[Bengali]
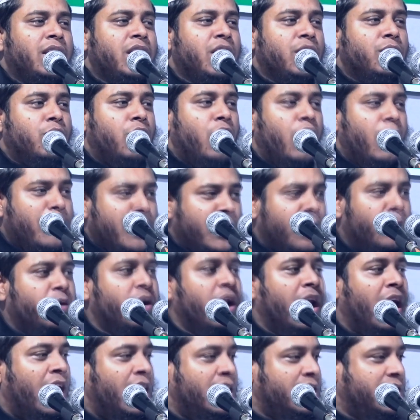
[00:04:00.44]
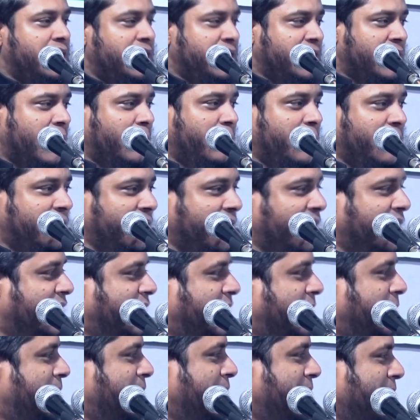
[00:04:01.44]
আর কেউ হবেও না ঠিক না বেঠে
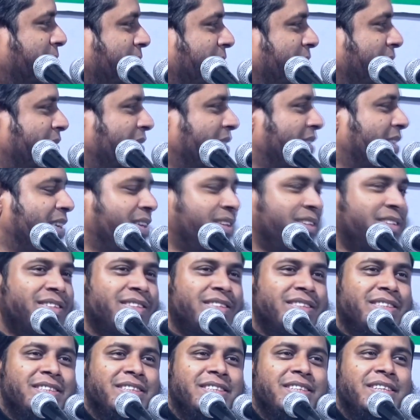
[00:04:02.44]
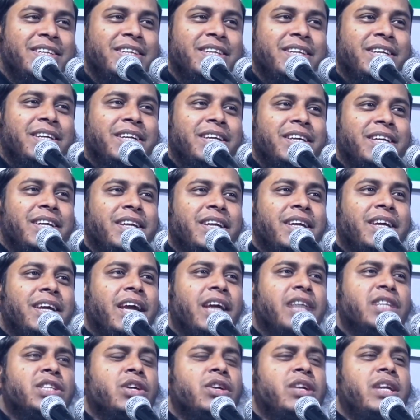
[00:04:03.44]
হ্যাঁ।
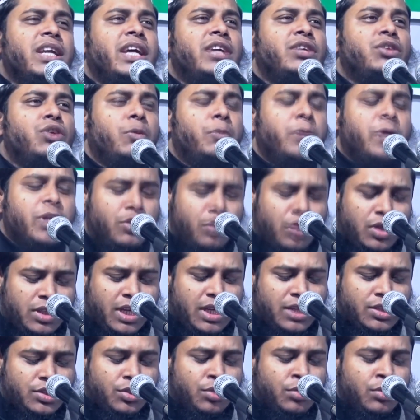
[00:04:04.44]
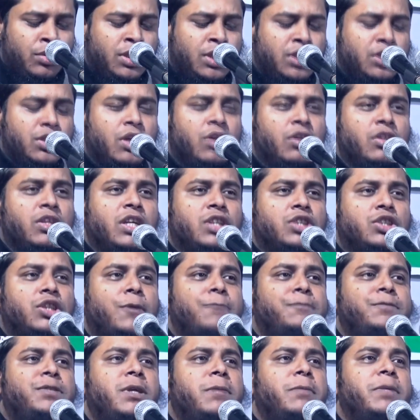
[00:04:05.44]
এই জন্য এই নবীর কথা সুন্নি জনতা
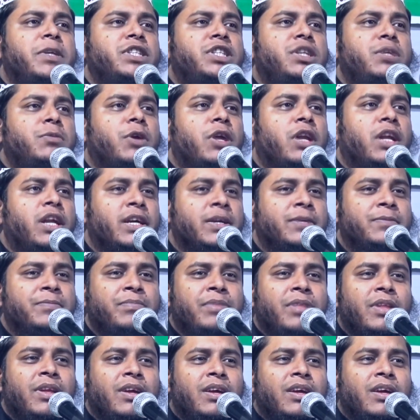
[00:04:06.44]
সবচেয়ে বেশি বলে